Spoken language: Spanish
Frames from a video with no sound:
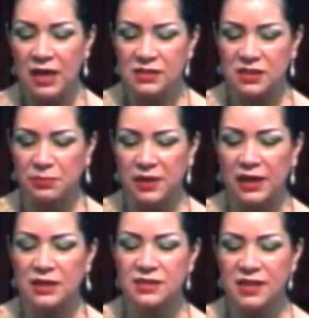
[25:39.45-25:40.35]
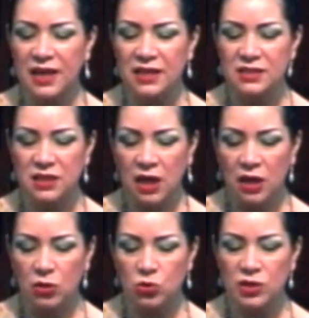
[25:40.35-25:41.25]
Si bien hicieres,
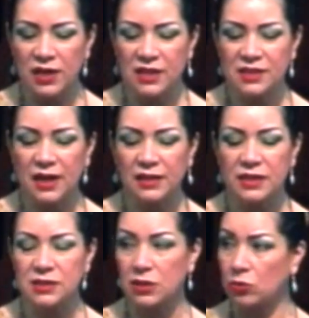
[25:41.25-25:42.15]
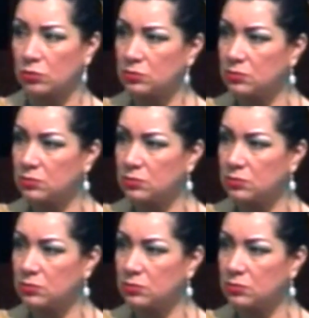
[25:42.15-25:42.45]
¿no serías enaltecido?